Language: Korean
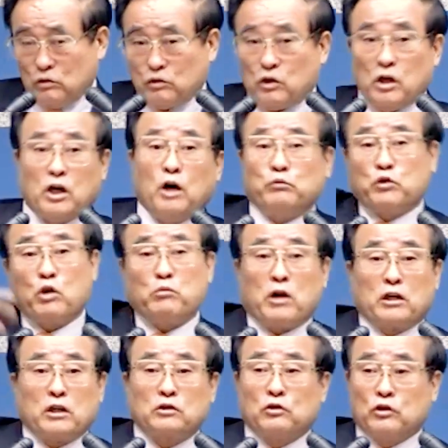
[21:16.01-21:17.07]
죄가 엄청
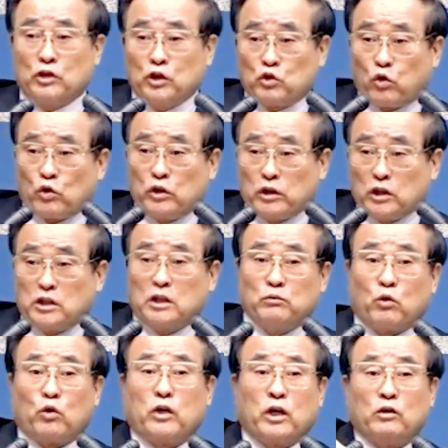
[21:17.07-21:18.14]
많아서 어디 손을 댈지도
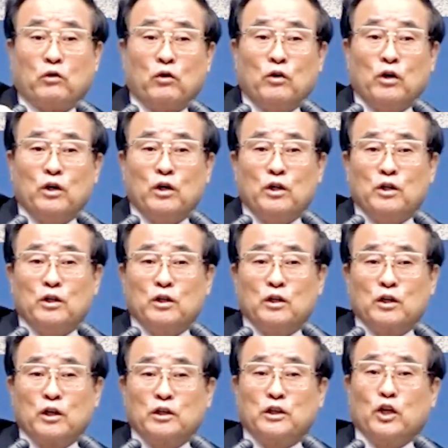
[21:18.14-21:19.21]
몰라요.
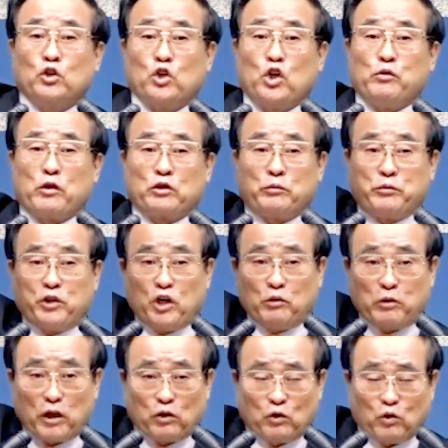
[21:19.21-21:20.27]
그래서 예수님 와서
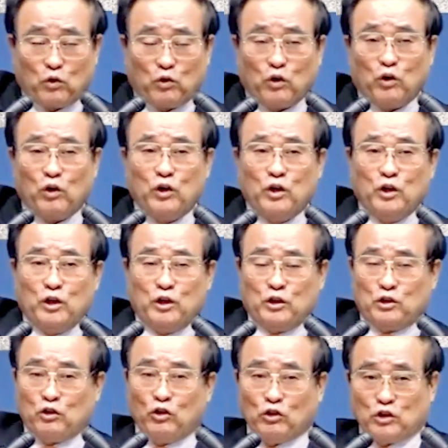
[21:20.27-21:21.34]
피를 바라놓고
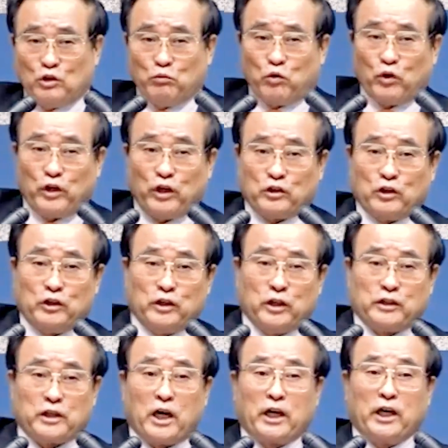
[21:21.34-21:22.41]
성신 보내서
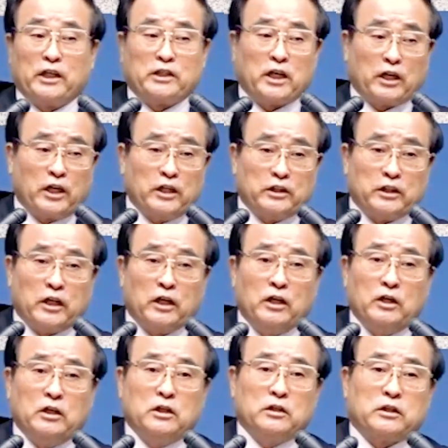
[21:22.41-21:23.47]
이제 차게차게 이제
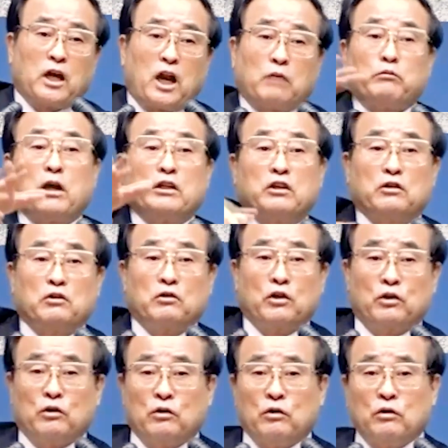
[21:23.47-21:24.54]
사람 만드는
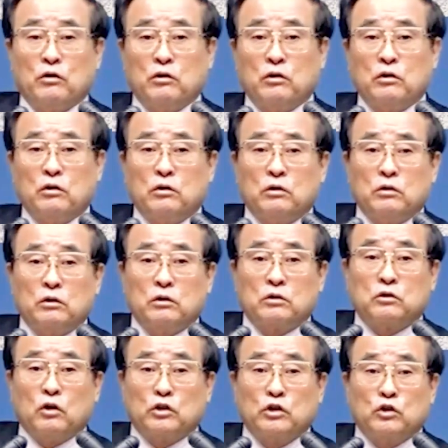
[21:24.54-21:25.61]
거요.
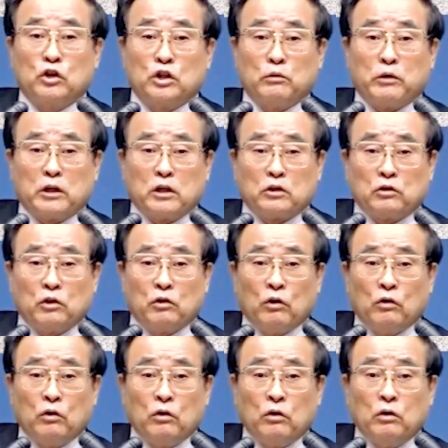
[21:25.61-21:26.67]
성신 언제 받았어요?